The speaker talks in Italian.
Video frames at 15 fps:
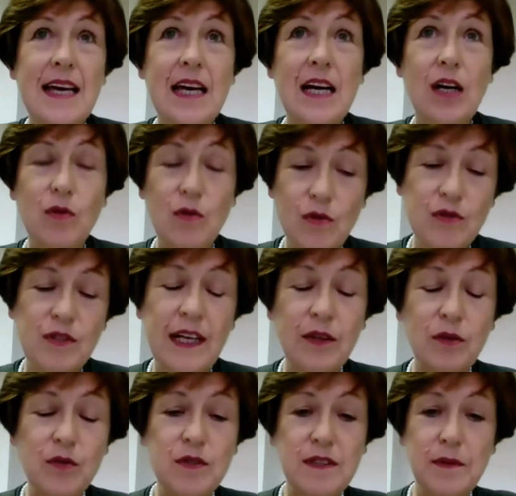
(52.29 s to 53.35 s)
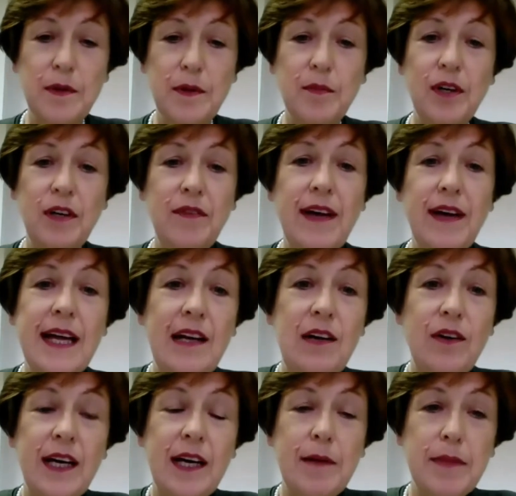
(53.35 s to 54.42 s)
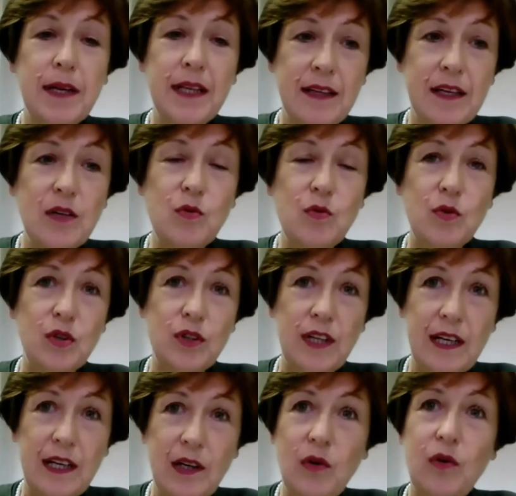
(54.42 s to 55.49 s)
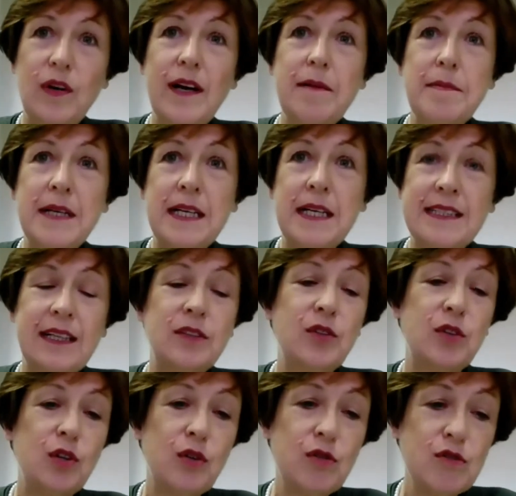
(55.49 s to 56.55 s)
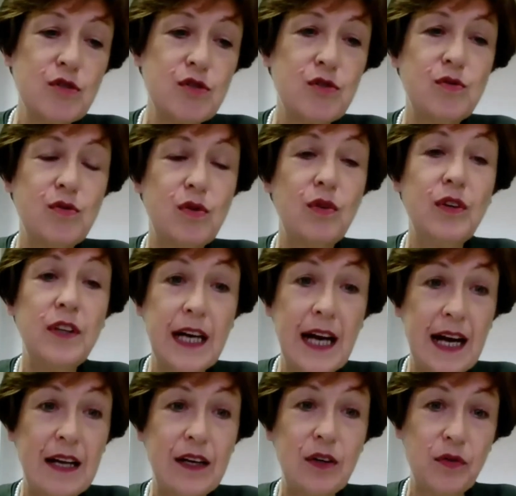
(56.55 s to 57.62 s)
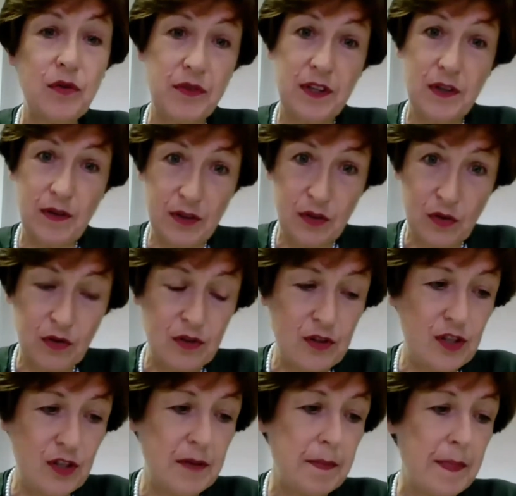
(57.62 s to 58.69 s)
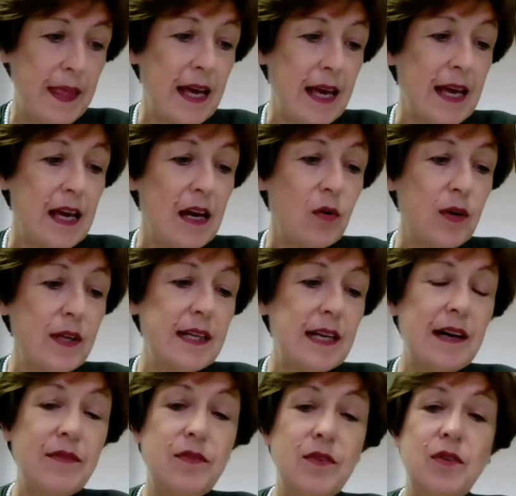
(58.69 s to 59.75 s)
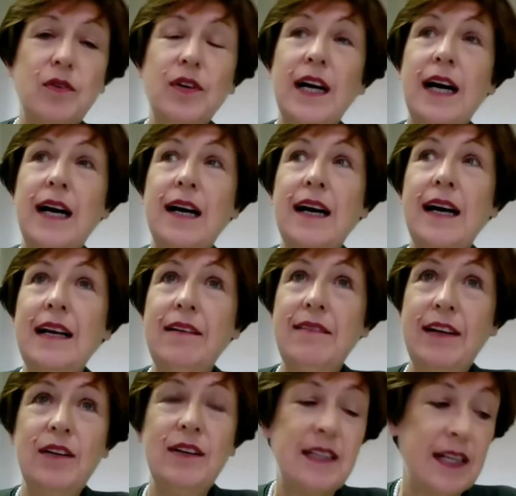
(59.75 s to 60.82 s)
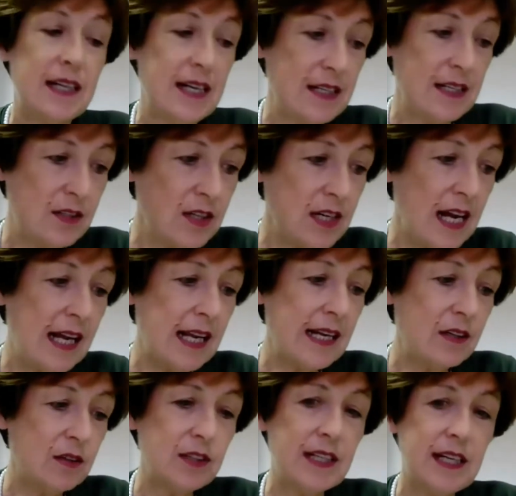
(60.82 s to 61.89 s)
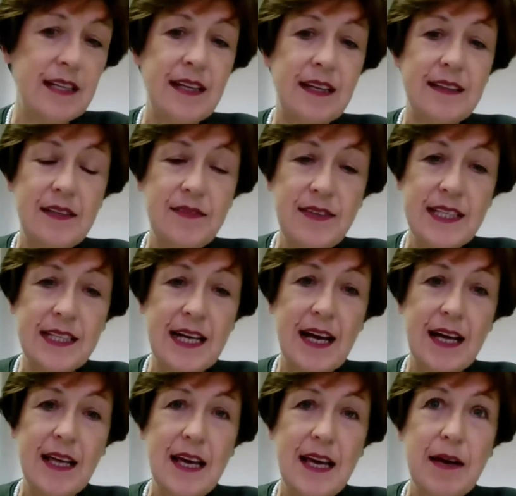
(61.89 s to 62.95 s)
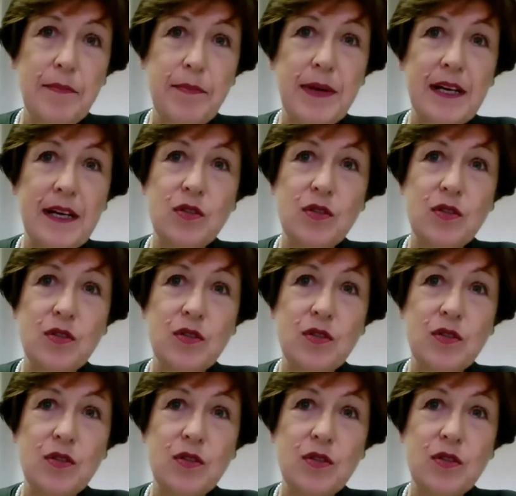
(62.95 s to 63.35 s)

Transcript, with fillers: con uno status di primo livello che ha mantenuto da allora perché è stato riconosciuto ogni anno fino ad oggi. Quindi lavora a livello internazionale con tante attività per